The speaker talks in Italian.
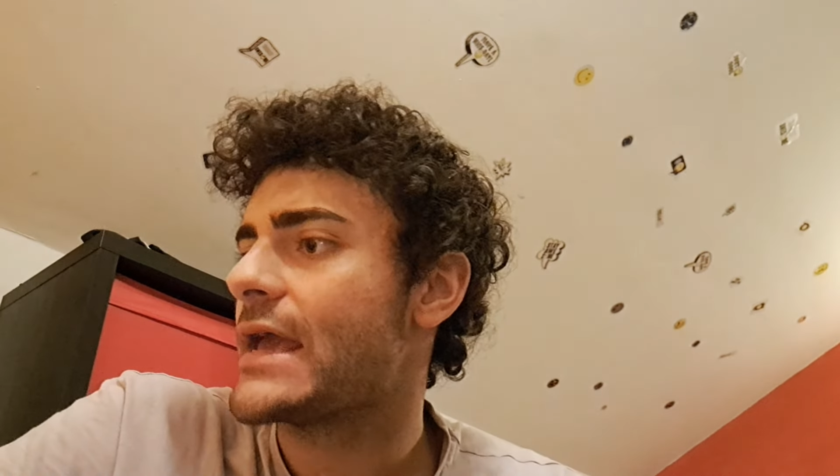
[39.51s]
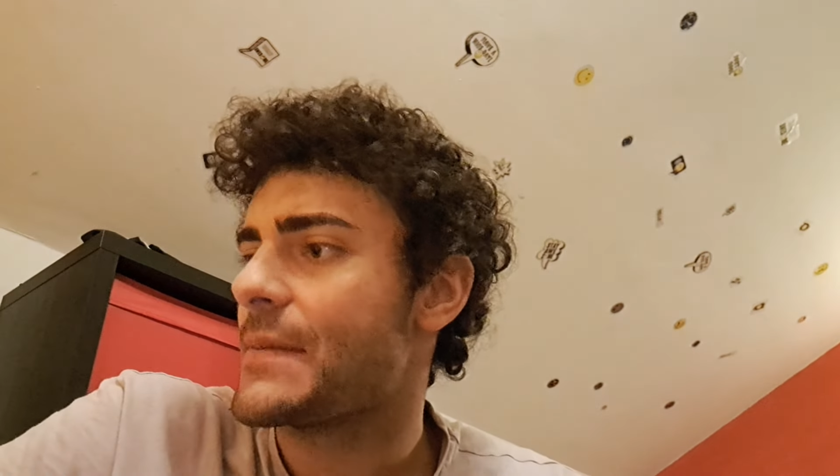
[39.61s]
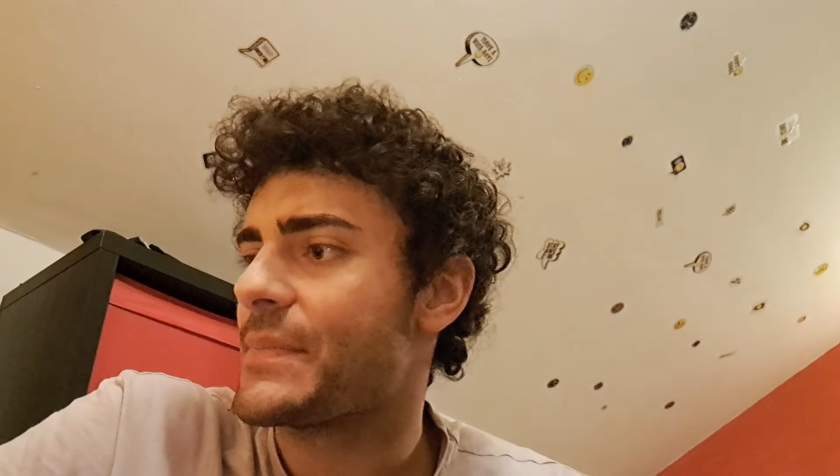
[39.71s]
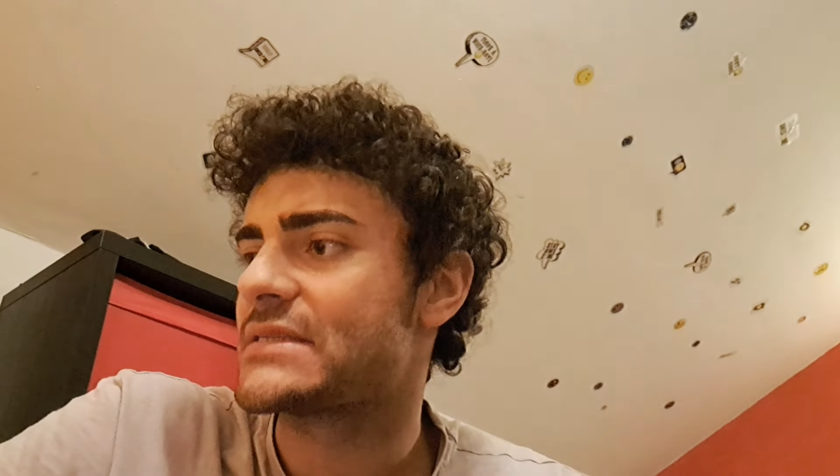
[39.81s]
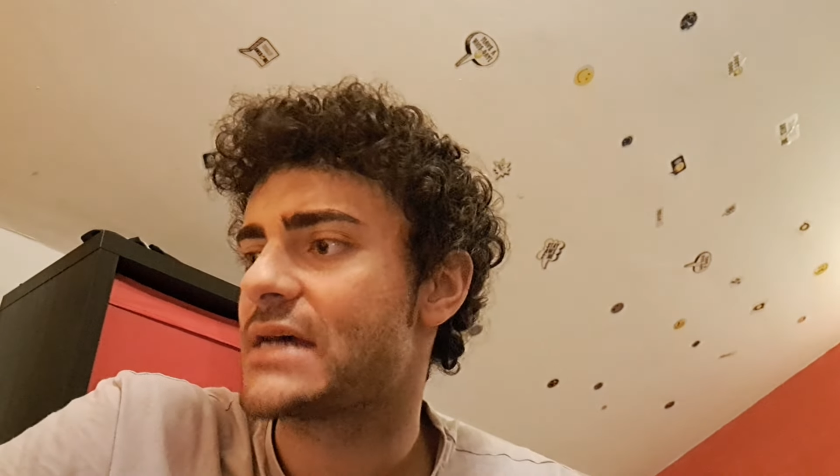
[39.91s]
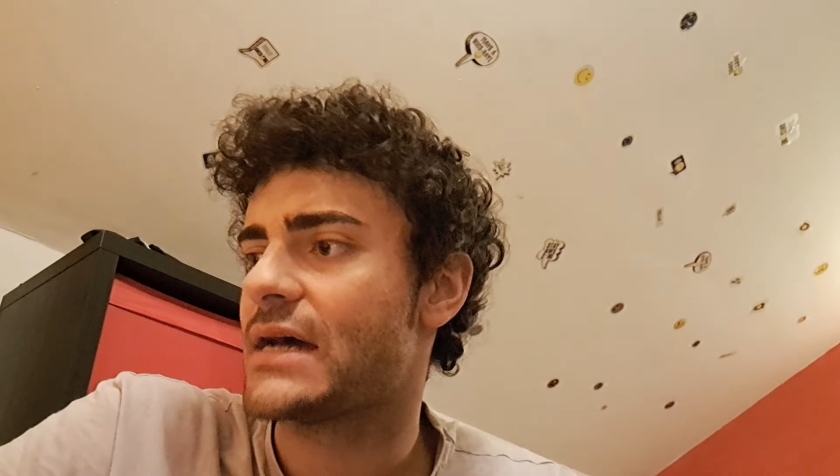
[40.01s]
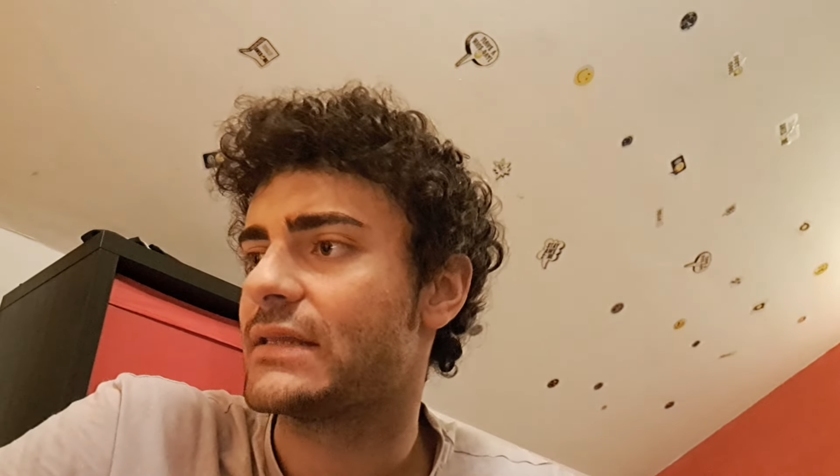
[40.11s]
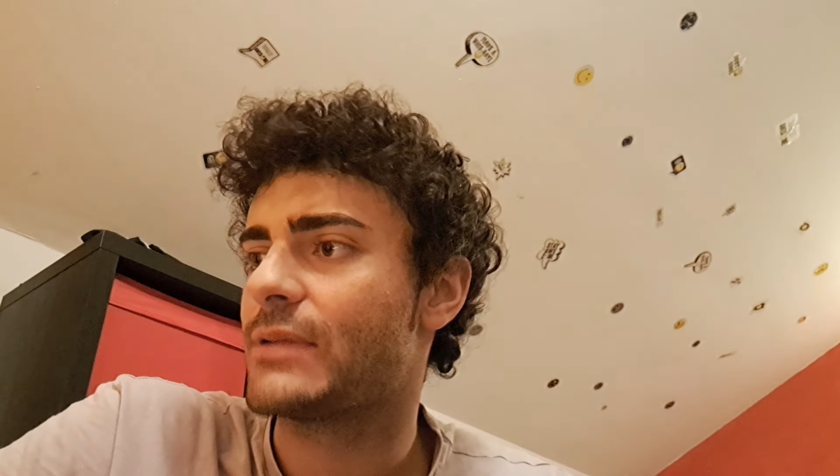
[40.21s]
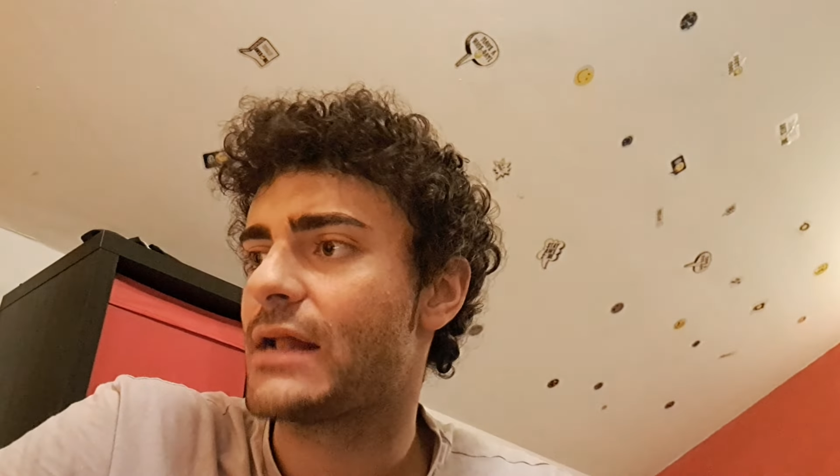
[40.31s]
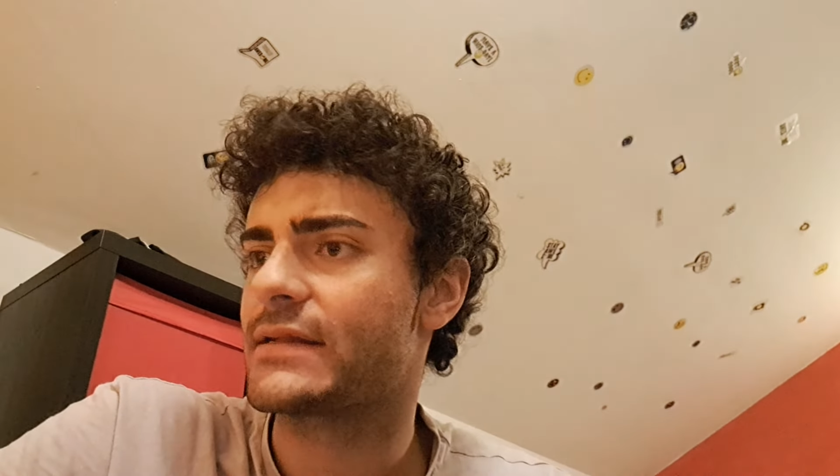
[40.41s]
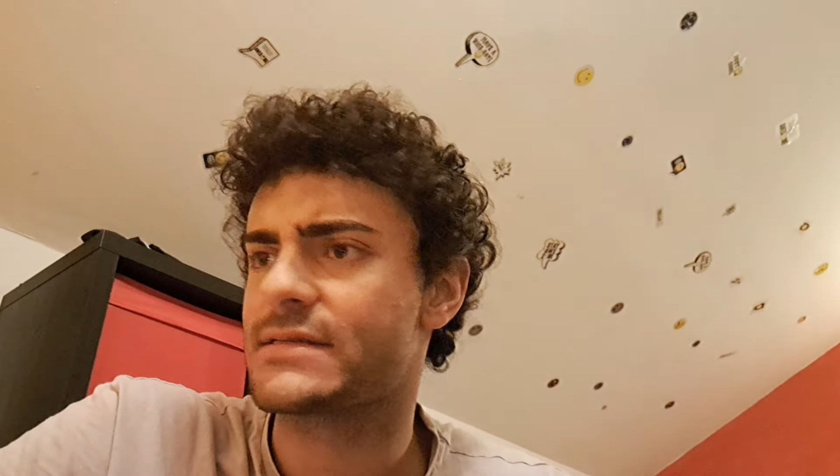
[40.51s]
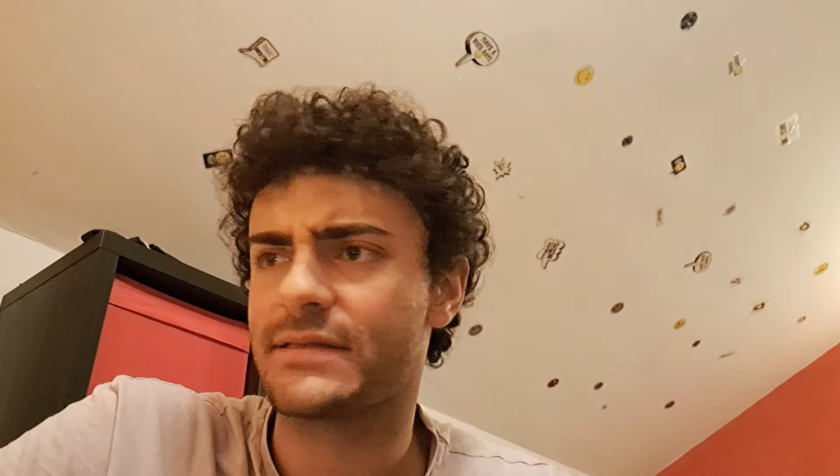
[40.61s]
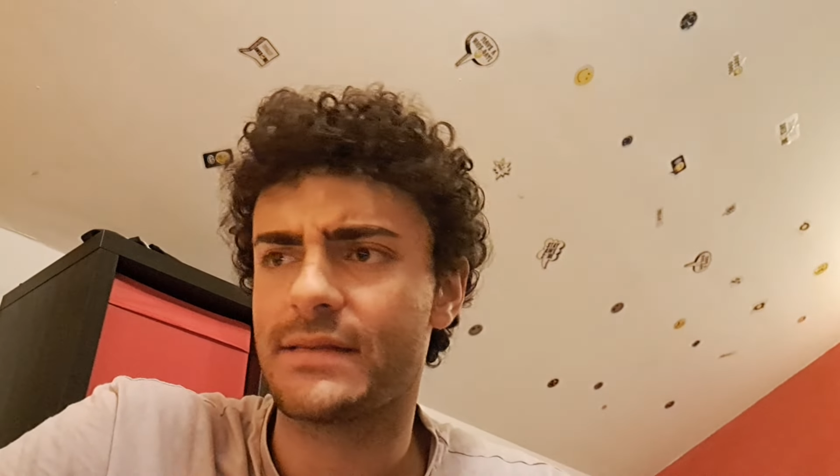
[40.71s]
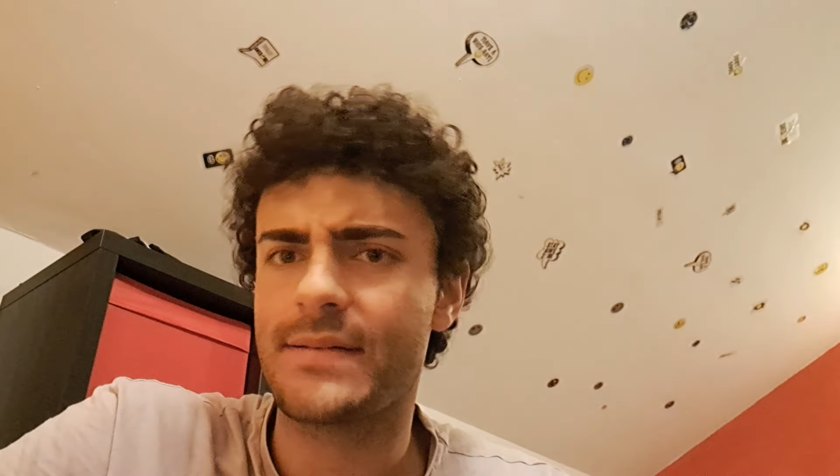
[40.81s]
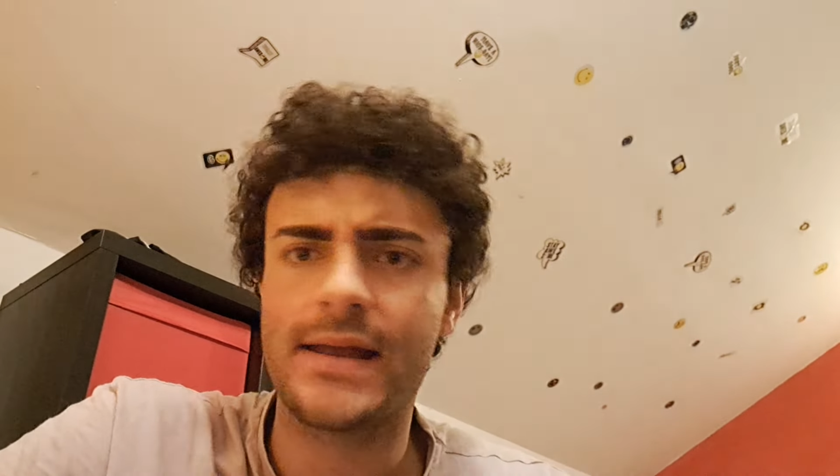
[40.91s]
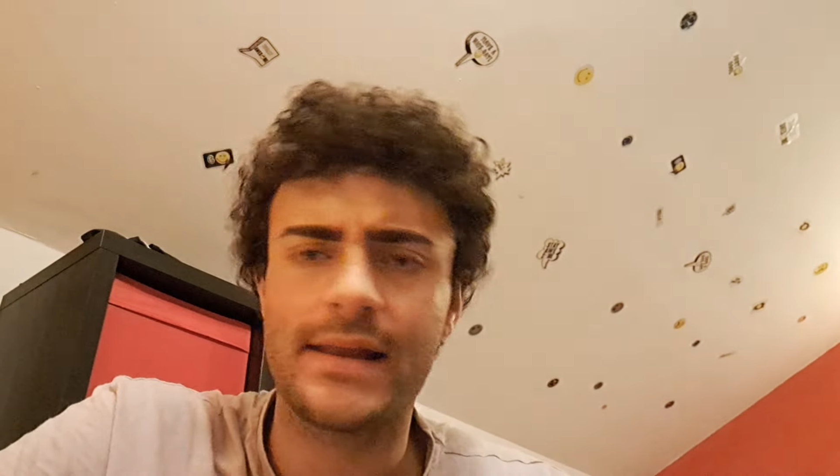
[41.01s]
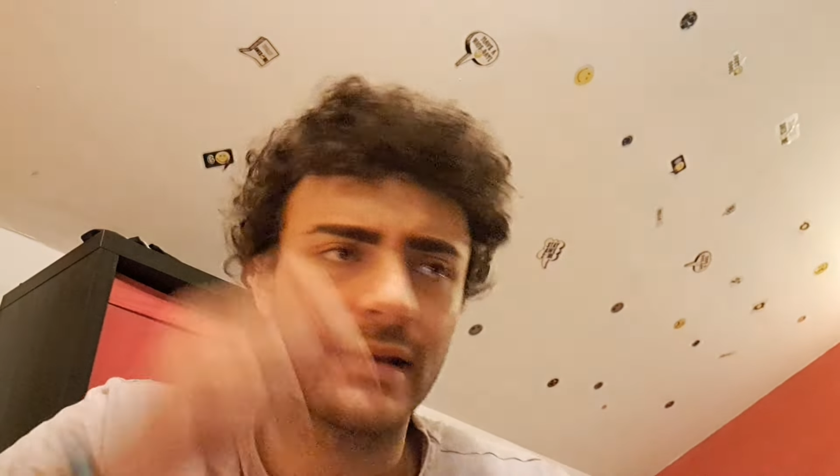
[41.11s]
è passata un'altra settimana